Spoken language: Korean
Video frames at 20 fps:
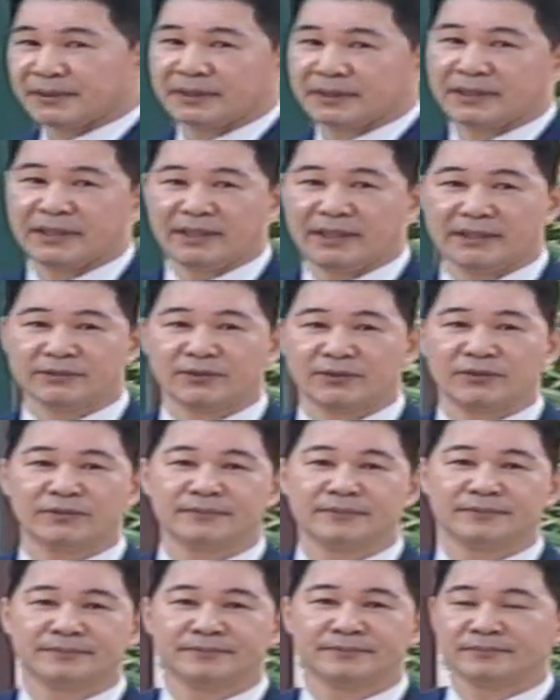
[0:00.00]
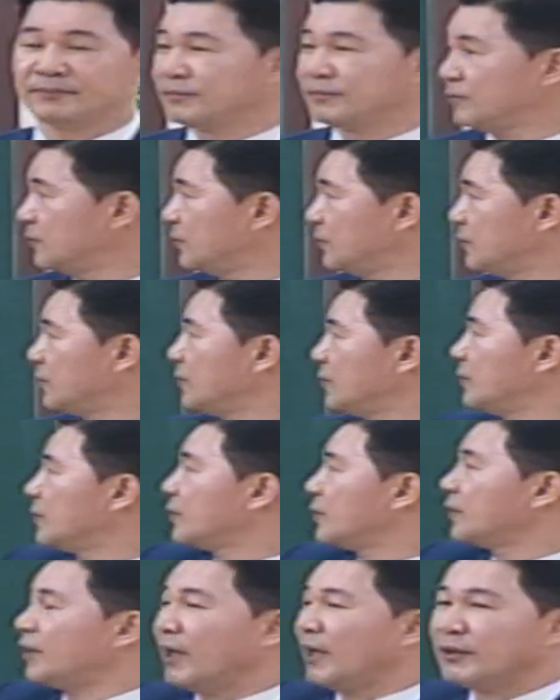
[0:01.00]
계속.
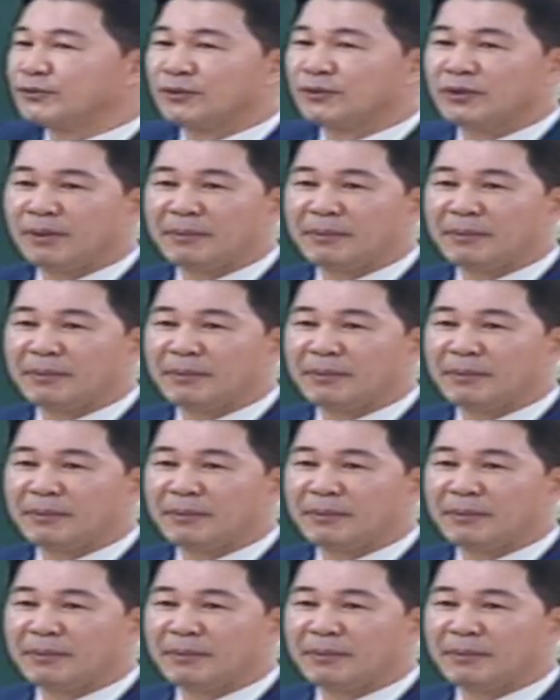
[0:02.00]
계속.